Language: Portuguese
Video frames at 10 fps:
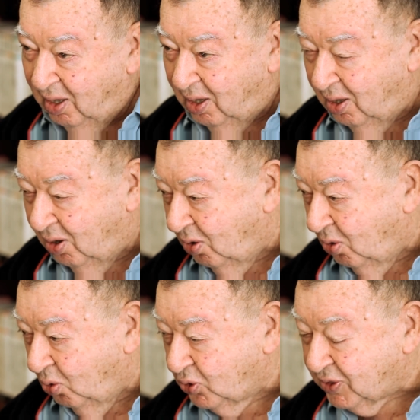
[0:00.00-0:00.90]
E eu,
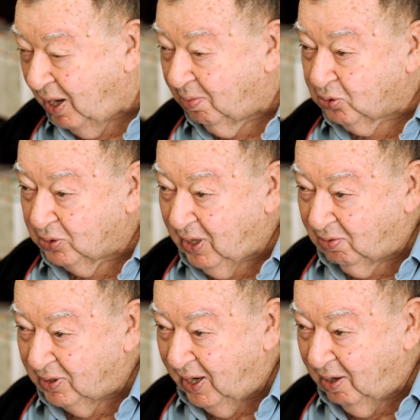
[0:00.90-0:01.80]
eh, o Sábado
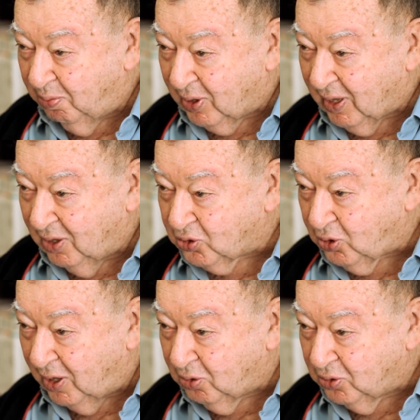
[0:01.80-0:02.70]
dava na época a
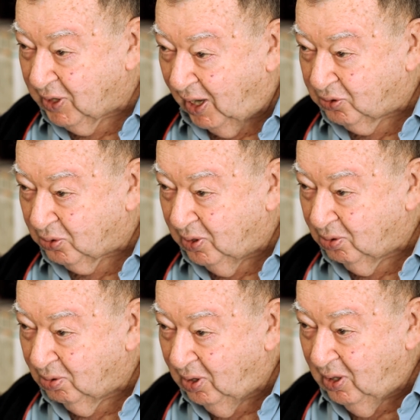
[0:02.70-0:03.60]
história do teatro e
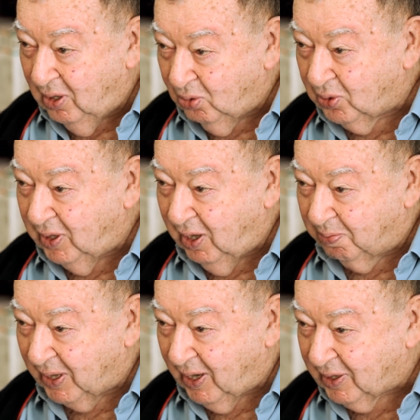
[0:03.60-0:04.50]
não, não queria pegar